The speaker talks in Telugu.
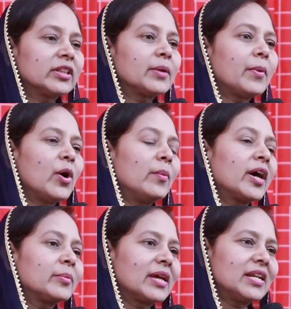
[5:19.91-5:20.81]
కొంత
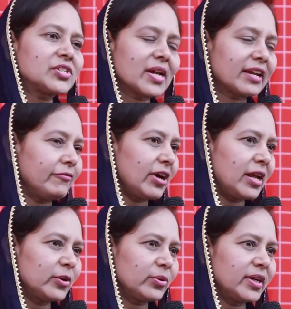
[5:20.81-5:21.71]
బహుమానం ఎలీషాకి
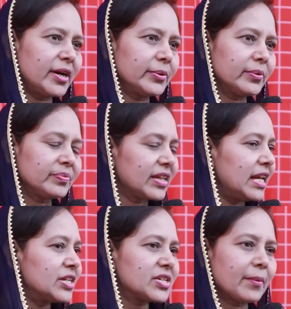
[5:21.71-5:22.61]
ఇవ్వాలనుకున్నాడు
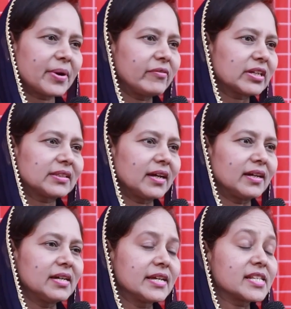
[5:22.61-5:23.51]
ఎలీషా ప్రవక్త
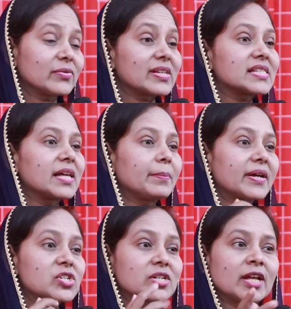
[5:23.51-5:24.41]
స్వస్థ
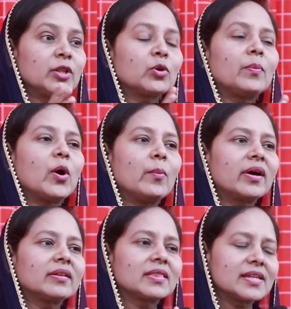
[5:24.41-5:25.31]
పరిచినందుకు
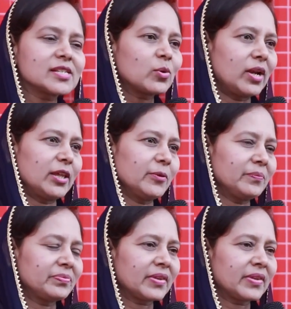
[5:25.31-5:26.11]
బహుమానం తీసుకోలేదు